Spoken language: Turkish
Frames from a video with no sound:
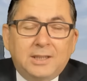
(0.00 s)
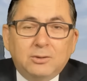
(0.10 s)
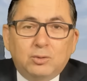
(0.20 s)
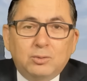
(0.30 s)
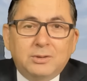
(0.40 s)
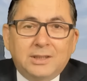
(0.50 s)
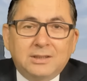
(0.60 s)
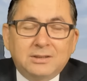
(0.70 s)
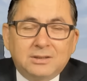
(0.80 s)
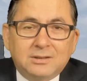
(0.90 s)

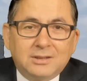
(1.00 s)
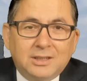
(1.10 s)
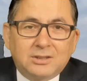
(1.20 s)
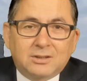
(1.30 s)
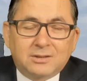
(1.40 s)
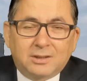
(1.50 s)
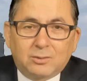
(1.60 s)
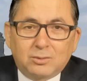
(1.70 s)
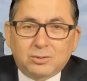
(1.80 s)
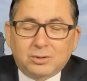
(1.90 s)
Suriye'de ciddi değişiklikler
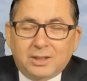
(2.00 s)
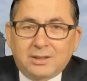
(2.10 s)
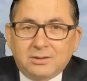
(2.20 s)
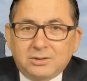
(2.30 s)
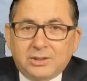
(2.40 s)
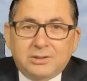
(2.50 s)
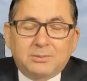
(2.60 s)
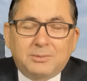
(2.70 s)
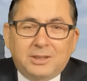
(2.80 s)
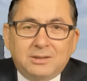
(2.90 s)
olursa
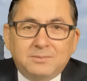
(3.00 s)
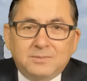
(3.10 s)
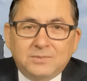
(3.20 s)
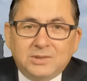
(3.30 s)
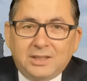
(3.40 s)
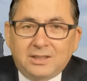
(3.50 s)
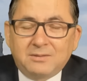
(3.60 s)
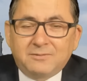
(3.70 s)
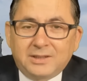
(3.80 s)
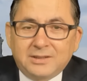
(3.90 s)
şaşırmayalım
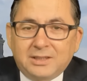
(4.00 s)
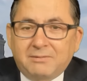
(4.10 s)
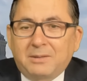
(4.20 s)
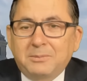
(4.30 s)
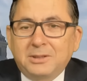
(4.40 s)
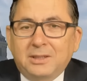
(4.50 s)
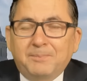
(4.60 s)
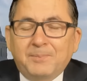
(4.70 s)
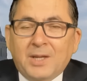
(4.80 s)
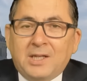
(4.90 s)
diyelim ve devam edelim.